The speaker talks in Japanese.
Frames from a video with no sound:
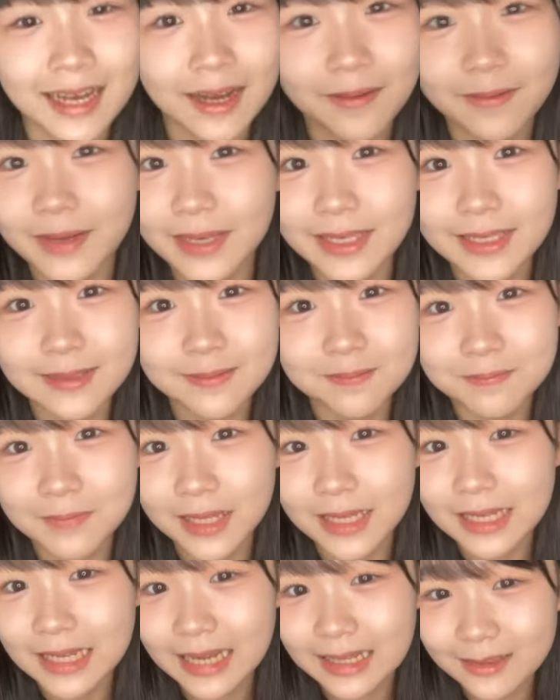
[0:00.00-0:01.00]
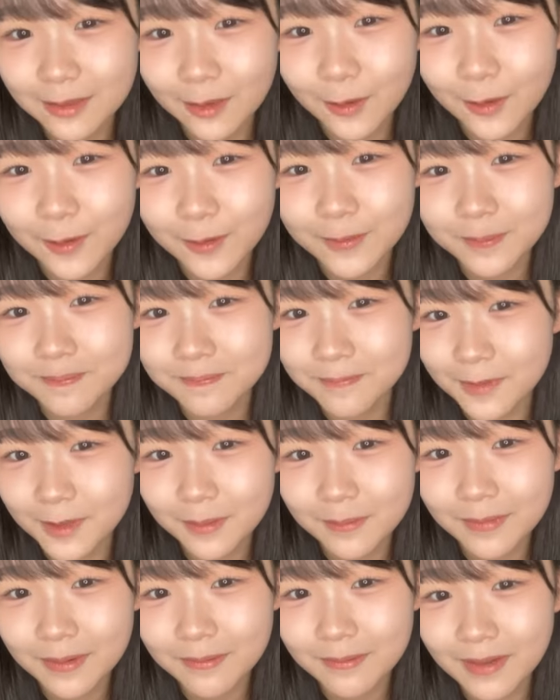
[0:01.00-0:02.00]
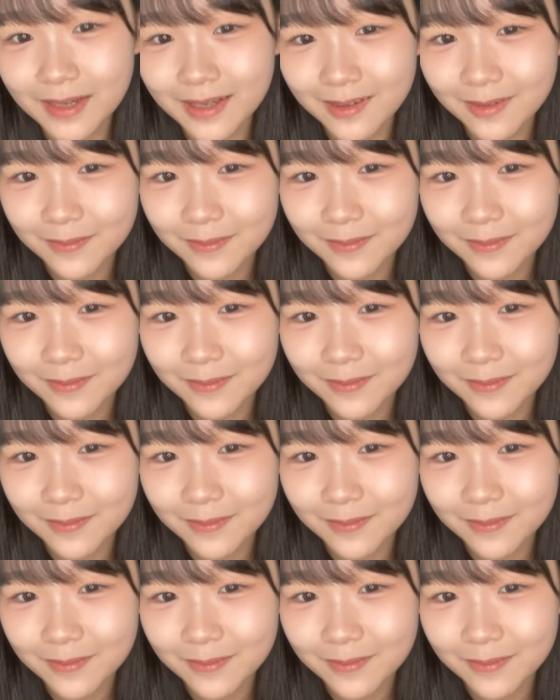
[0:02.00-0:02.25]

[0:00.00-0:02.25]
かわいいありがとうこんばんは